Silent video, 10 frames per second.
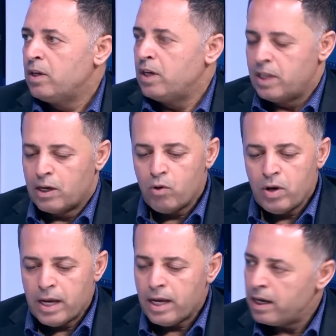إذا
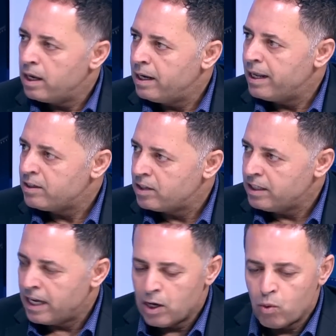كنا إحنا لا
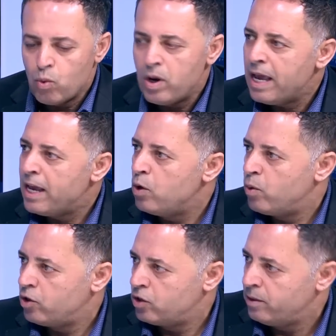نستطيع أن نقول لا
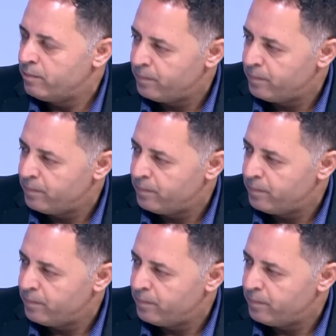لورشة